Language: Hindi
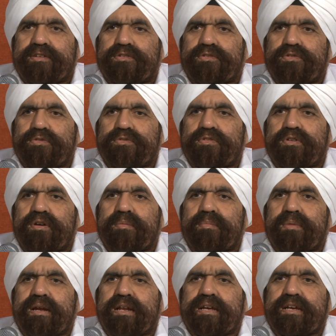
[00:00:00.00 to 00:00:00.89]
जो जो
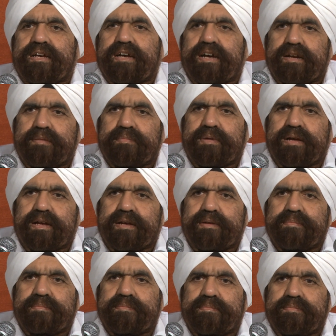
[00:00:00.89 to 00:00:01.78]
हमारे कर्म हैं
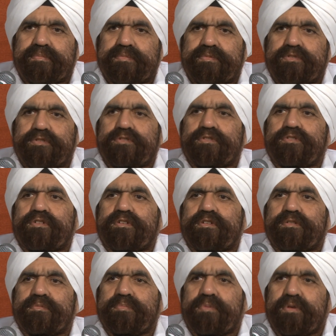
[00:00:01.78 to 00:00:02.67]
जो जो
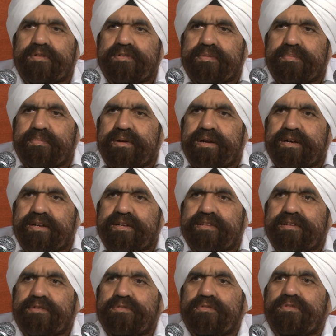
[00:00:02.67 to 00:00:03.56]

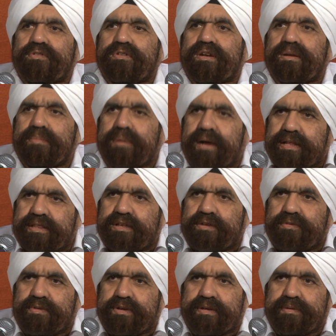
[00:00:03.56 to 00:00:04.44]
रिस्पॉन्सिबिलिटीज हैं उनको निभाते
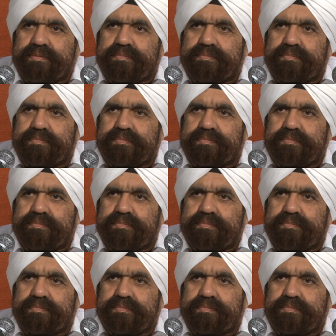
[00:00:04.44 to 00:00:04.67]
हुए